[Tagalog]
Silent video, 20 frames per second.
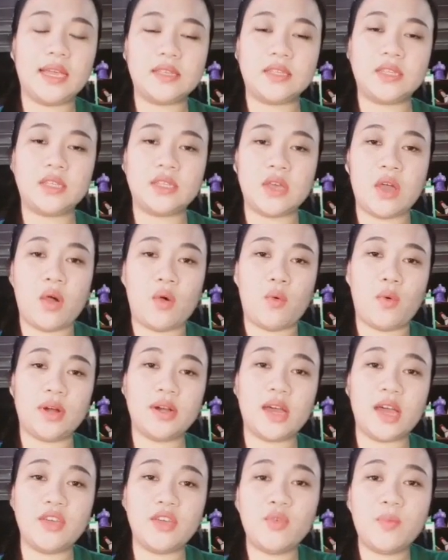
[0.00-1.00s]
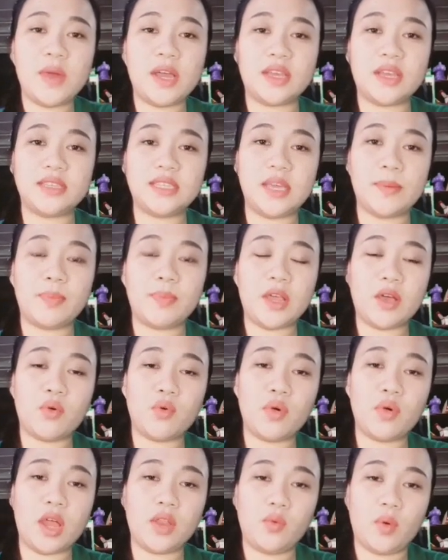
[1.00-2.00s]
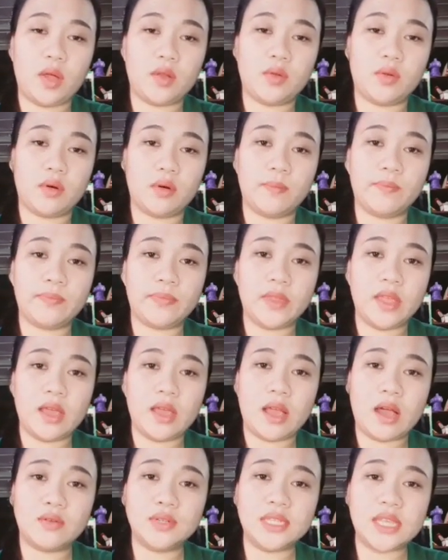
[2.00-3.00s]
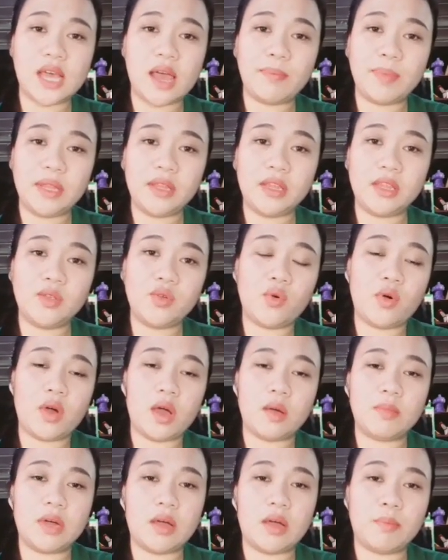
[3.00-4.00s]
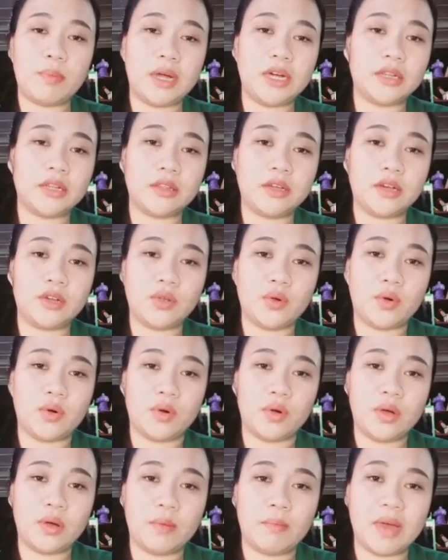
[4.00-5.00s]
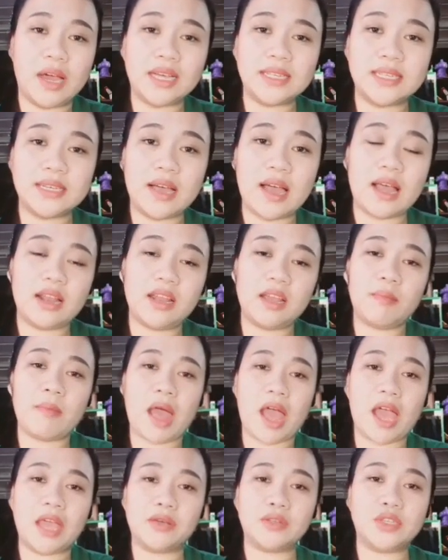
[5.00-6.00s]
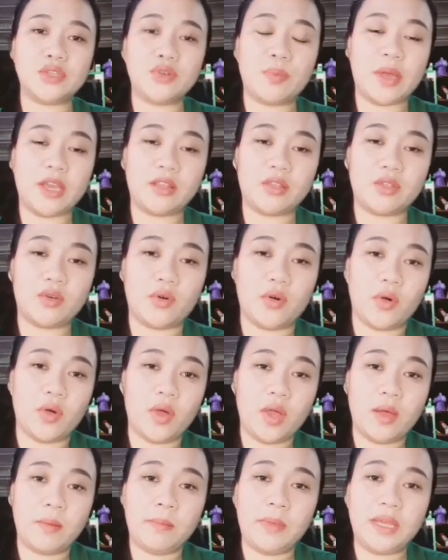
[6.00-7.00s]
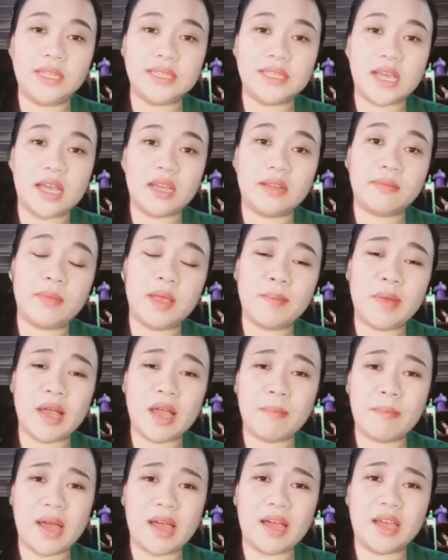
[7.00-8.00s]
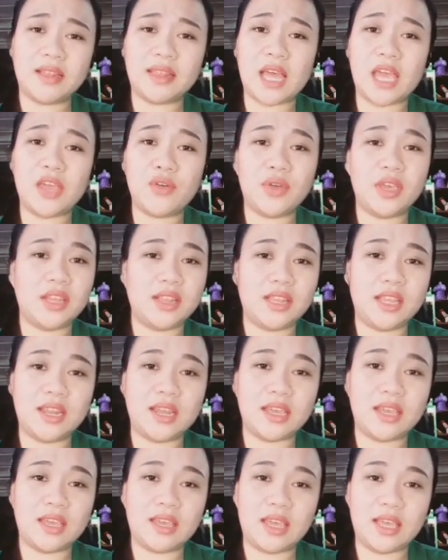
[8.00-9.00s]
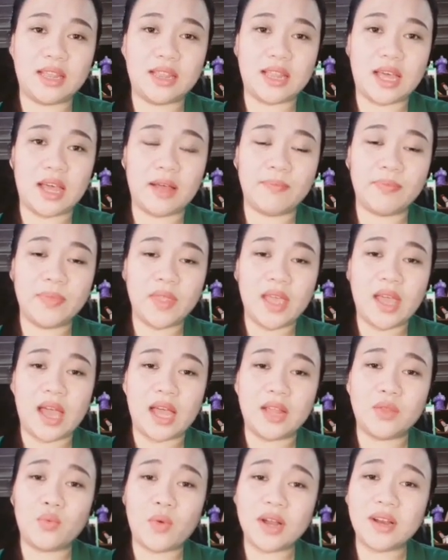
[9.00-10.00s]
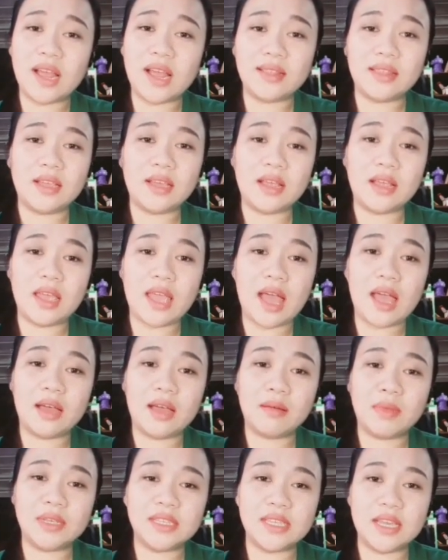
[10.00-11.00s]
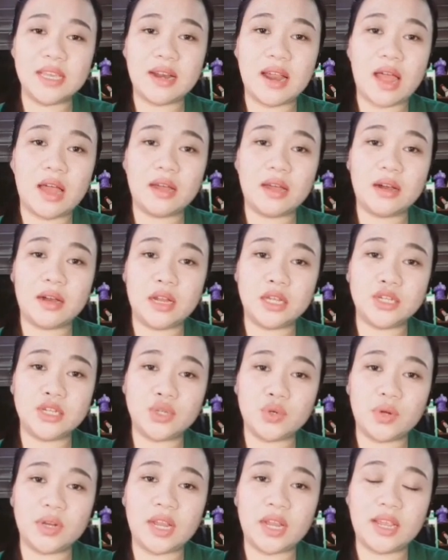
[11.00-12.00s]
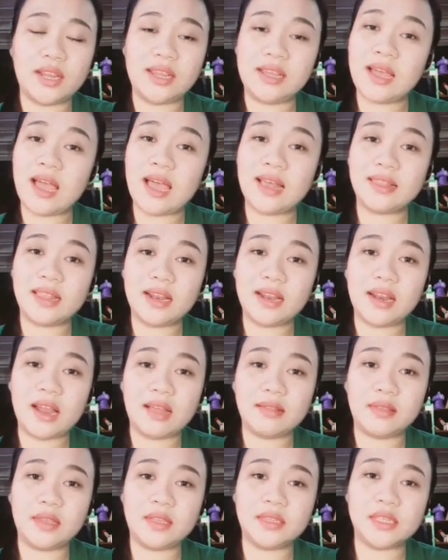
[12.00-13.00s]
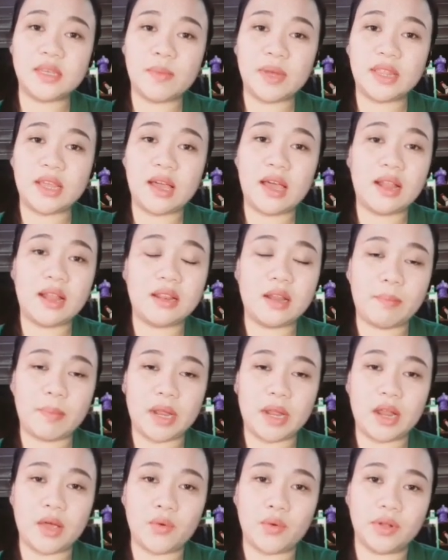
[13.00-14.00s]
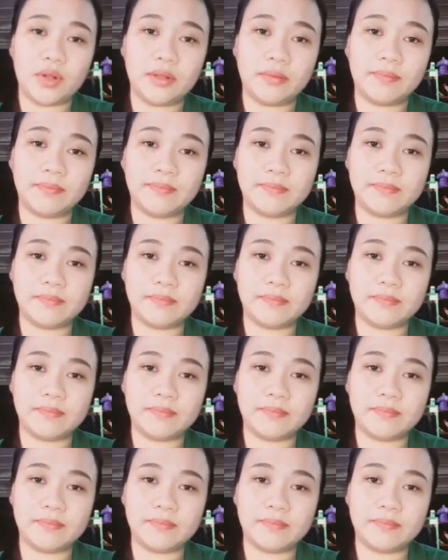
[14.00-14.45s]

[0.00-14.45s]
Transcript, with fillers: Kaya guys, huwag na kayong mag-isip ng kung ano-ano. Kausapin ninyo ang mga partner nyo. Baka sakaling maayos nyo pa ito. Minsan, may mga bagay tayong hindi nakikita. At huwag nating hayaang masira ang relasyon na iningatan natin sa matagal na